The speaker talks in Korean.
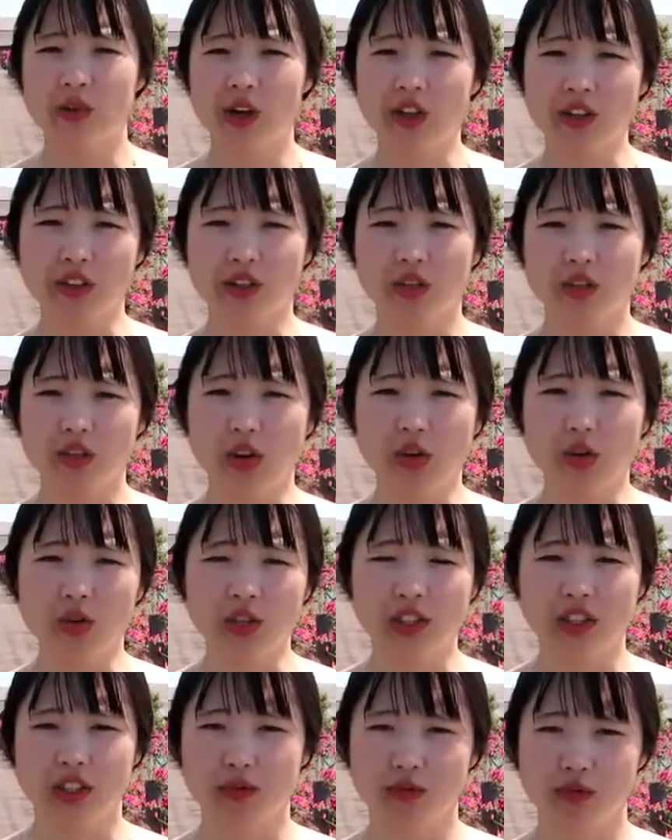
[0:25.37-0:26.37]
환경을
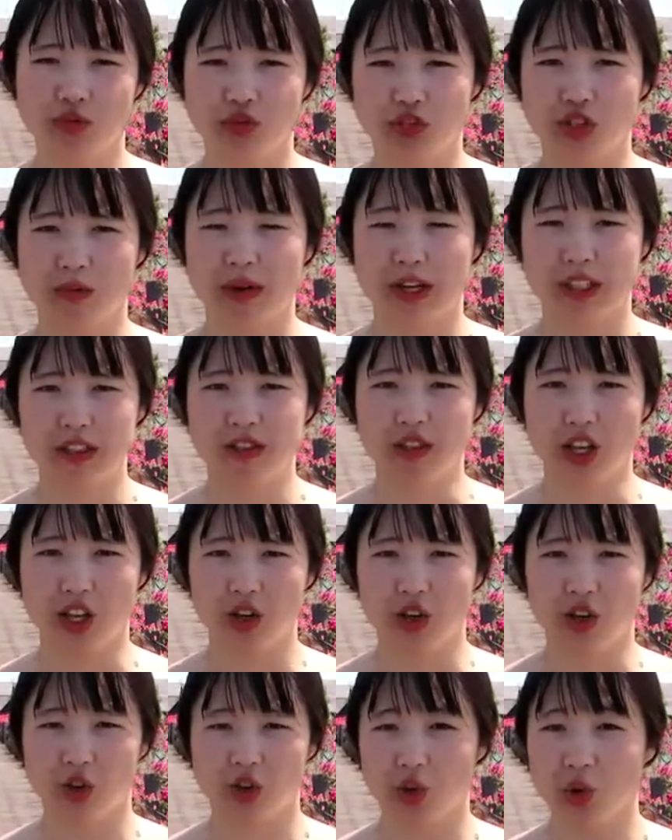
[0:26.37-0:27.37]
떠올리시는 분들이
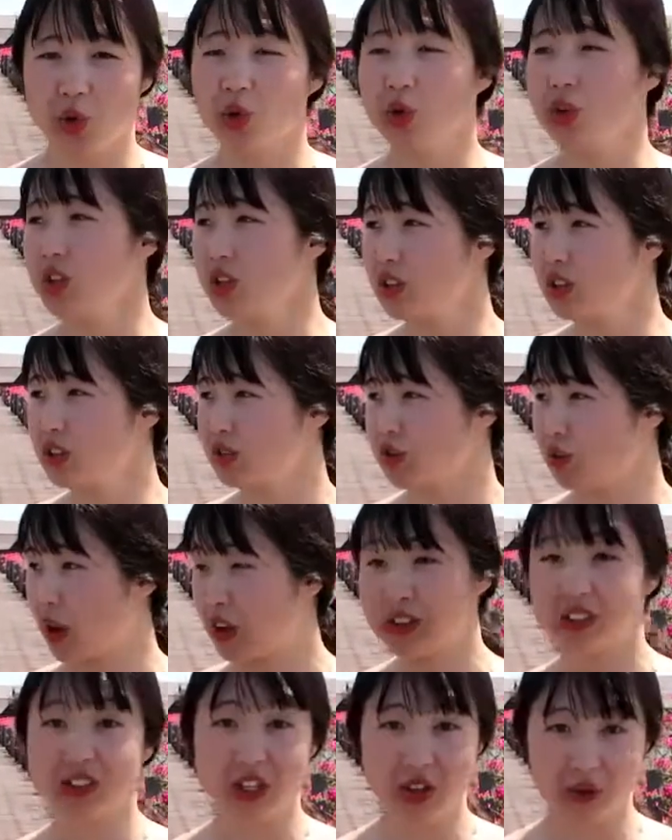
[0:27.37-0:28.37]
많은데요. 여기는
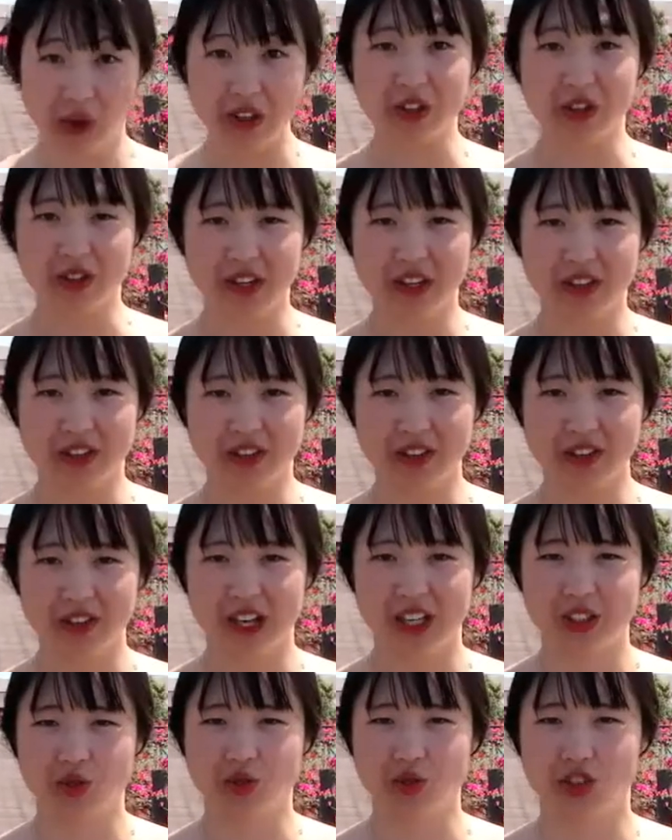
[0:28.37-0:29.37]
굉장히 쾌적한 환경을
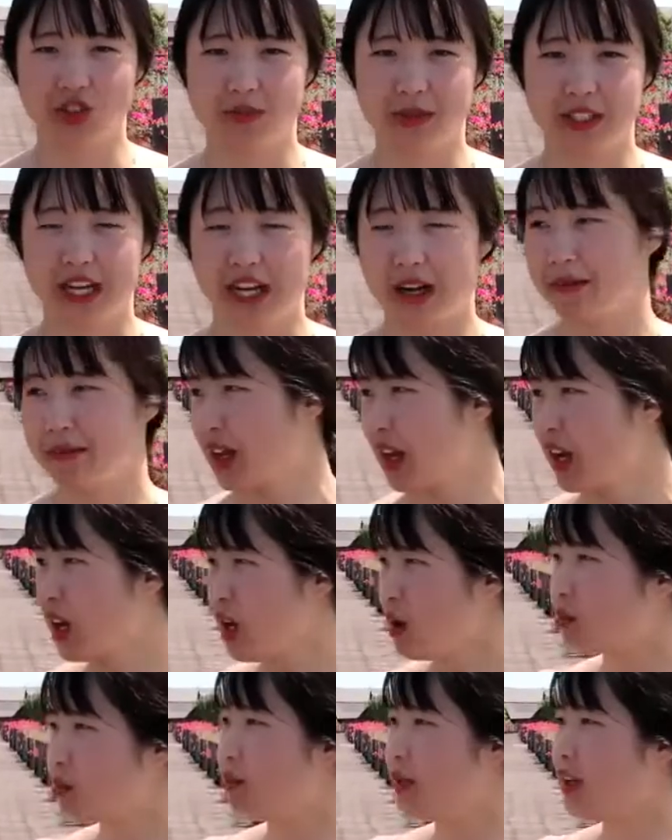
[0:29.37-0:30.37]
가지고 있습니다.
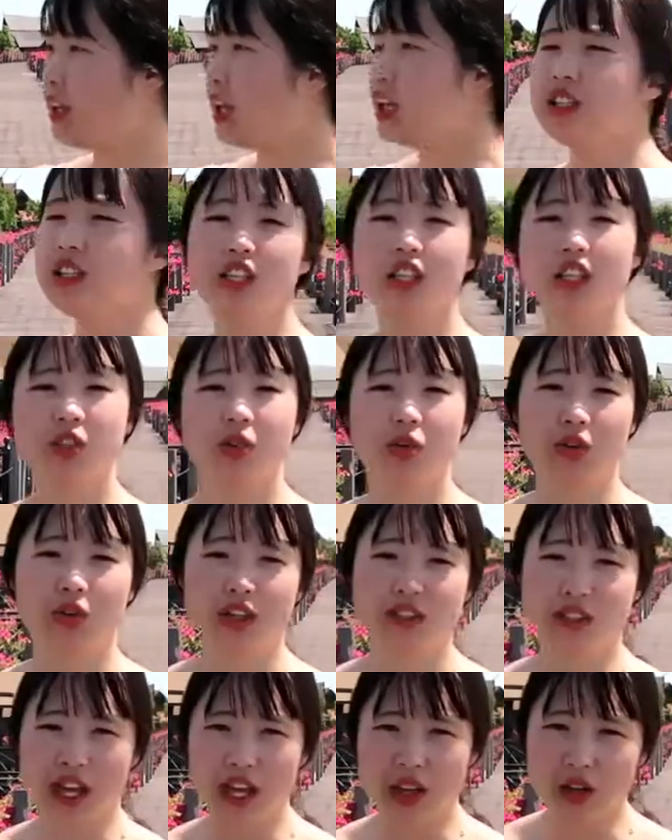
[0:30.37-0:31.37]
뭐 빌라들이 그렇게
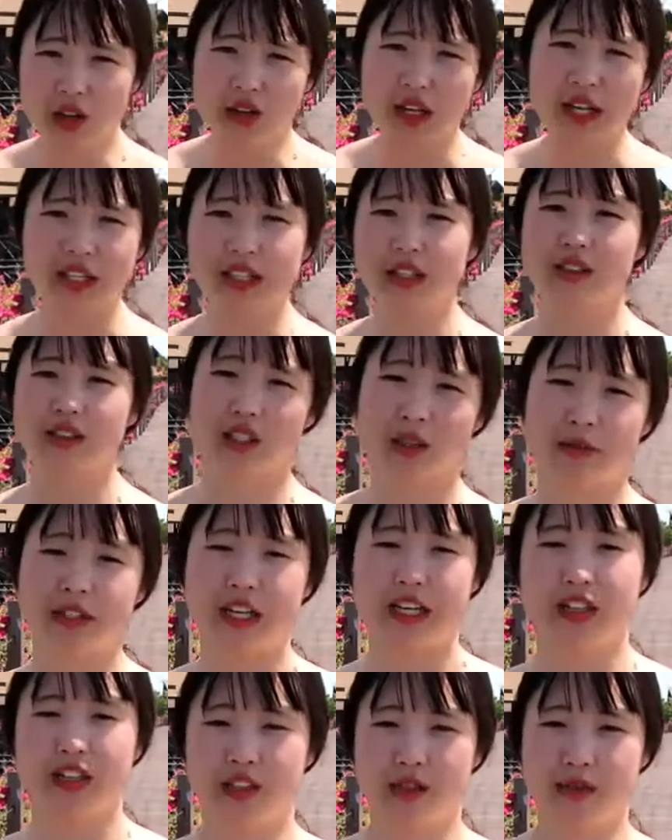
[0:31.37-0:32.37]
새것 같은 느낌은
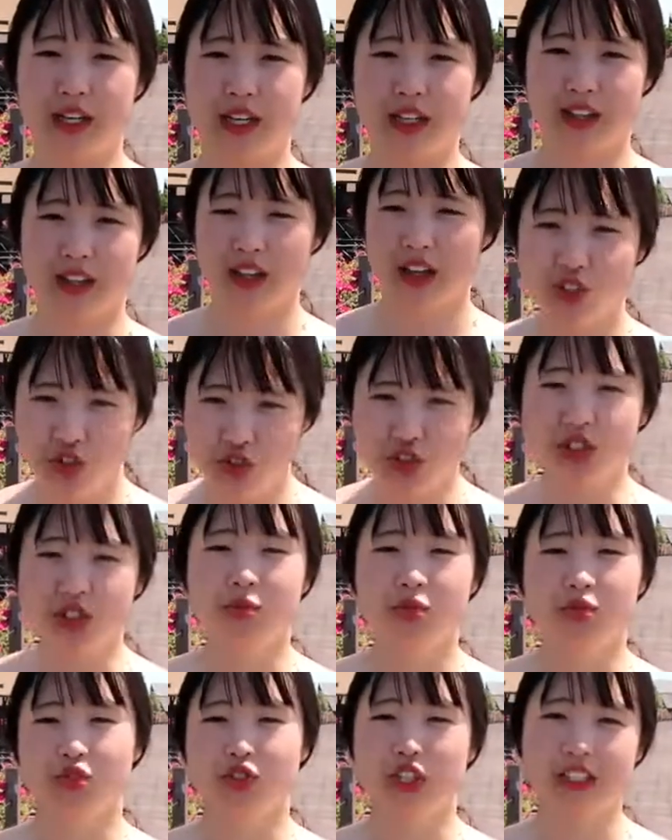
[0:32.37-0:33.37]
아니지만 유지
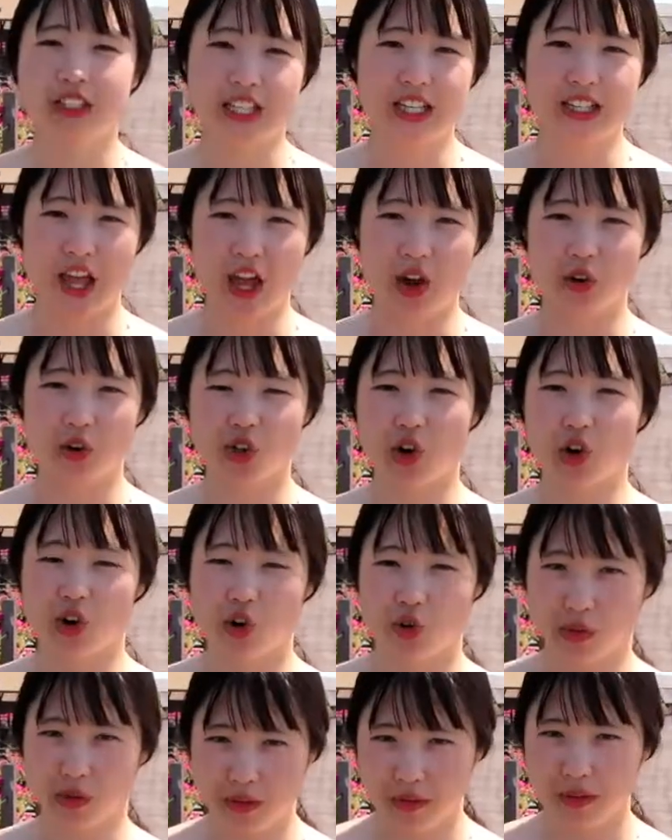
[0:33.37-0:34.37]
보수가 잘 되어서
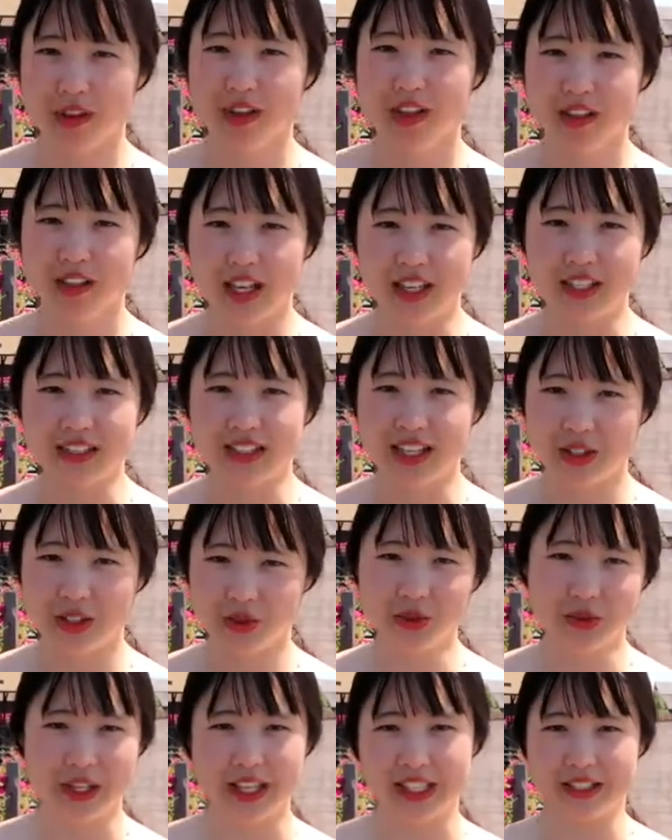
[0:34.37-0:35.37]
깨끗하고
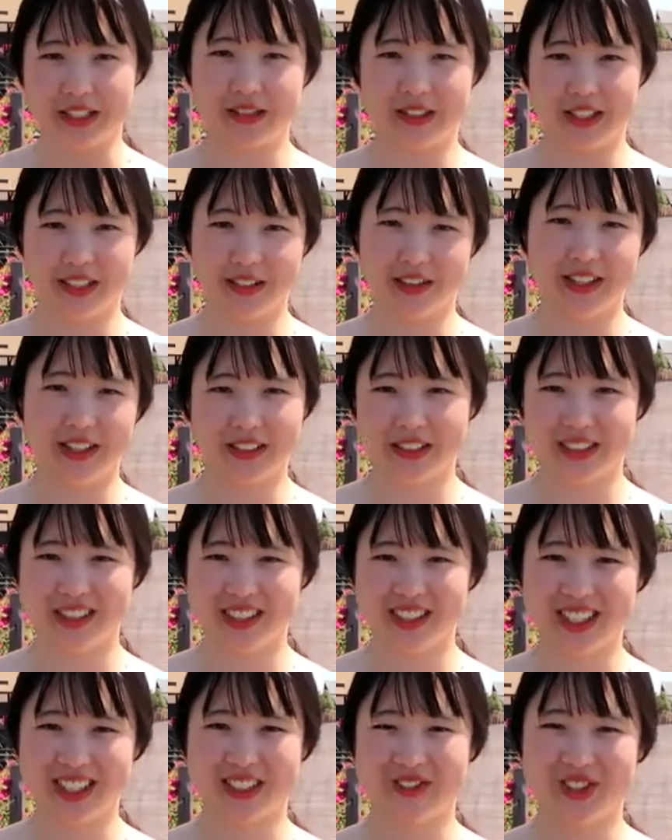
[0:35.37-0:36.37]
쾌적한 환경에서
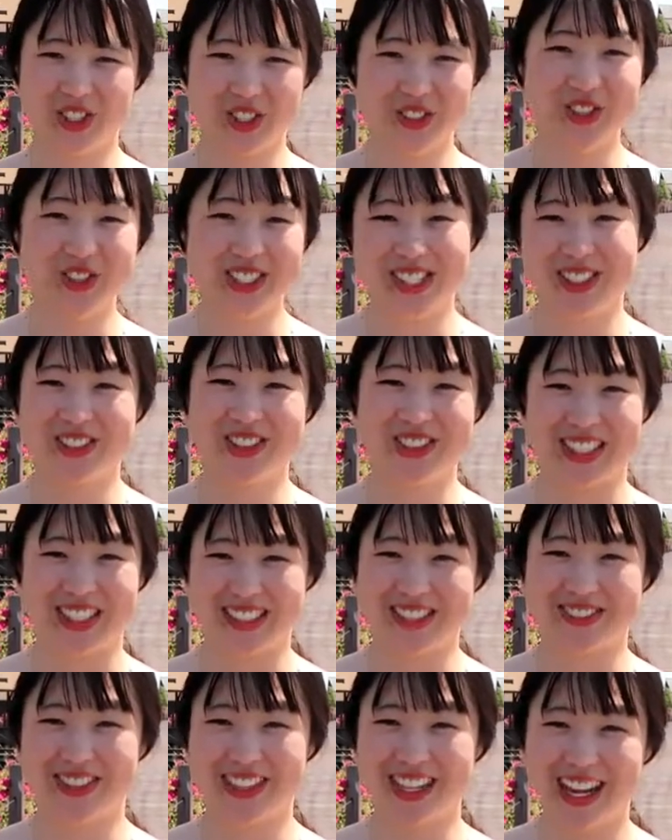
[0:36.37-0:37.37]
잠을 주무실 수가
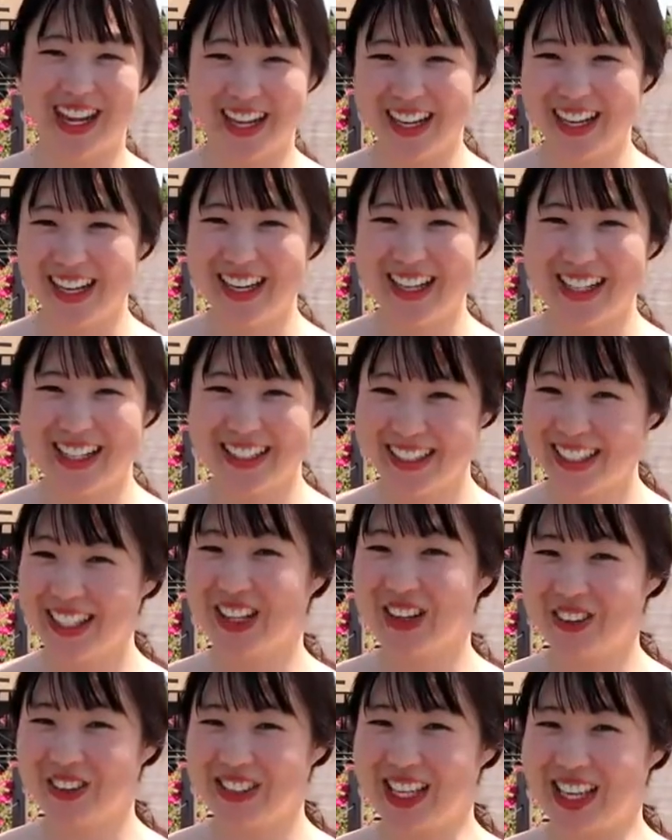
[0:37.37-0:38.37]
있습니다. 그럼
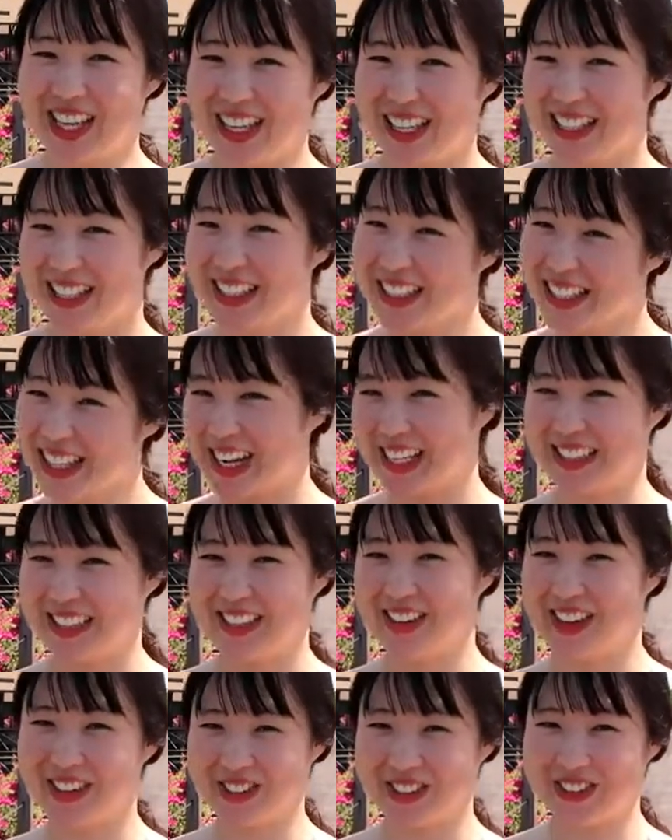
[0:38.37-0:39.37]
이제
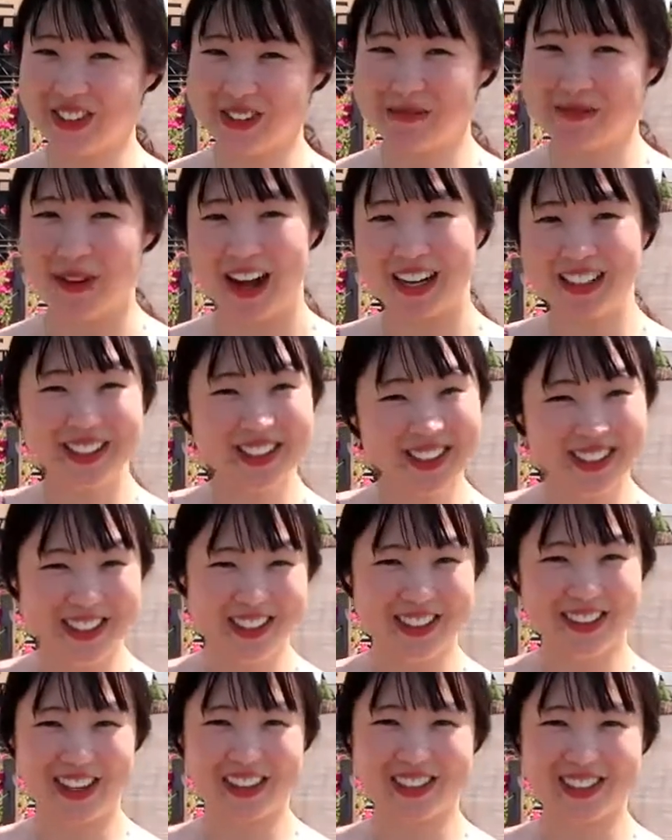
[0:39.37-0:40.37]
각설하고 방으로
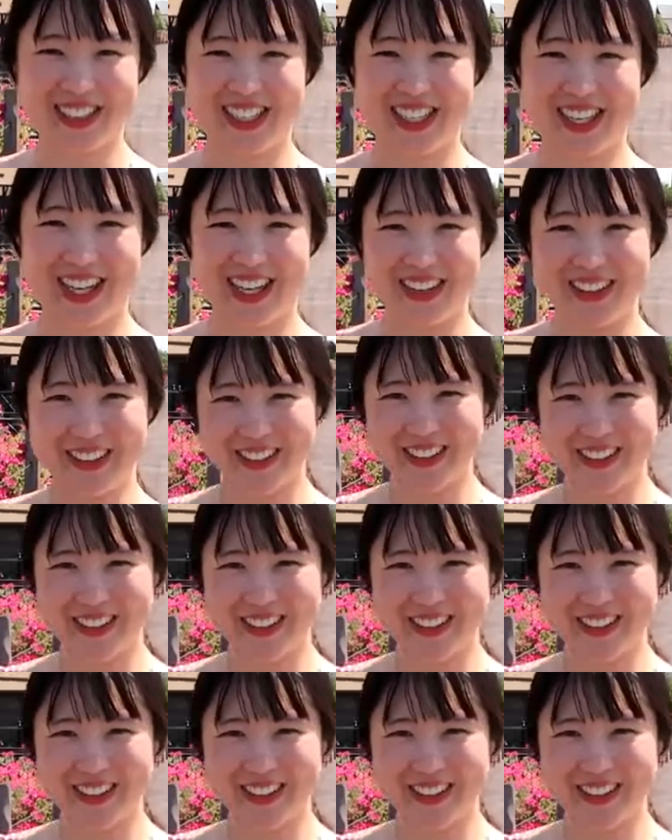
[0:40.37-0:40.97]
들어가 보실까요?